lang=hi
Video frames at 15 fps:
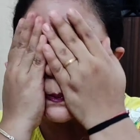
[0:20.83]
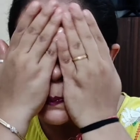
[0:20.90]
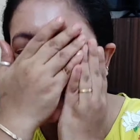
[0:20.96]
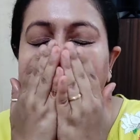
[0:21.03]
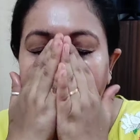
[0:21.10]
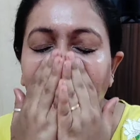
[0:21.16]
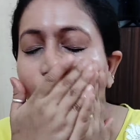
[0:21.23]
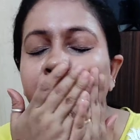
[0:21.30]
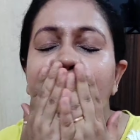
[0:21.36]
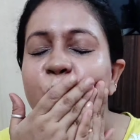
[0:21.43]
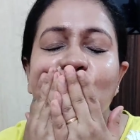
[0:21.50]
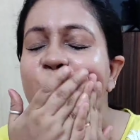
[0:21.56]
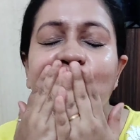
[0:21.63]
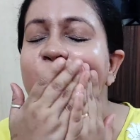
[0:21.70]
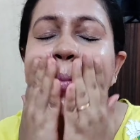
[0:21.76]
थोड़ी सी
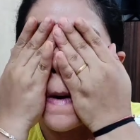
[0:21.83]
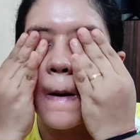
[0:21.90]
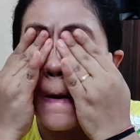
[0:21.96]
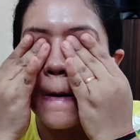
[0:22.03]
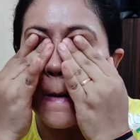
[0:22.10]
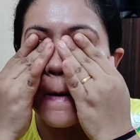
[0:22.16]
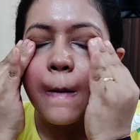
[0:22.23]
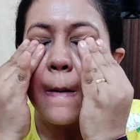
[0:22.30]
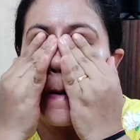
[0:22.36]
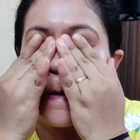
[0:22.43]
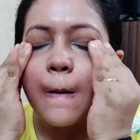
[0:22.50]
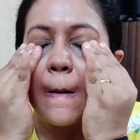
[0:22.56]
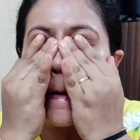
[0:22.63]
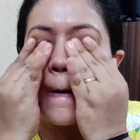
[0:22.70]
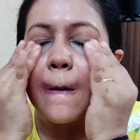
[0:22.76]
मुश्किल आती है
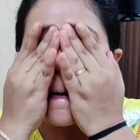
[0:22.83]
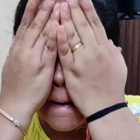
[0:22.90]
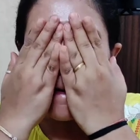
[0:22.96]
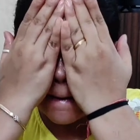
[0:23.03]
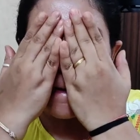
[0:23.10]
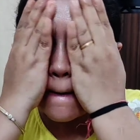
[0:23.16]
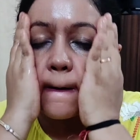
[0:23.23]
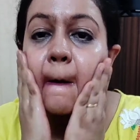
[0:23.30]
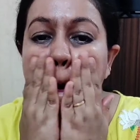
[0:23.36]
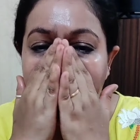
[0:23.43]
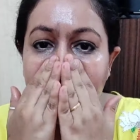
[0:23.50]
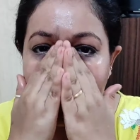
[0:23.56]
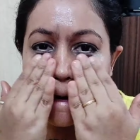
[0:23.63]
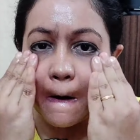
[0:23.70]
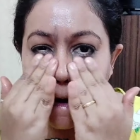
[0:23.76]
बट यू कैन डू
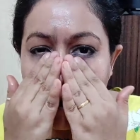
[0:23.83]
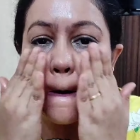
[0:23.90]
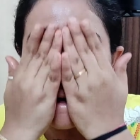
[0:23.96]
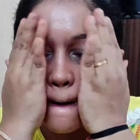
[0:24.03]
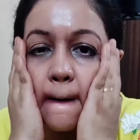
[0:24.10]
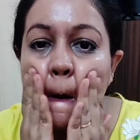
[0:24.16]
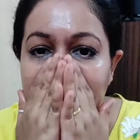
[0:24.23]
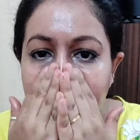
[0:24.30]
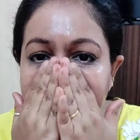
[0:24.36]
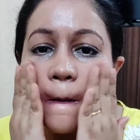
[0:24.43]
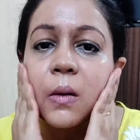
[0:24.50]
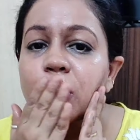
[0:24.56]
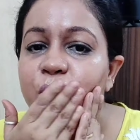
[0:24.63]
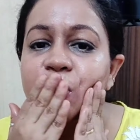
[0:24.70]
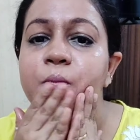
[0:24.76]
बट आई मेकअप को
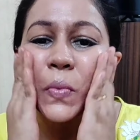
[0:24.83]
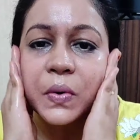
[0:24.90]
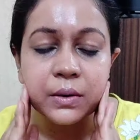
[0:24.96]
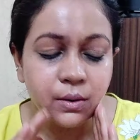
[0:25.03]
अच्छे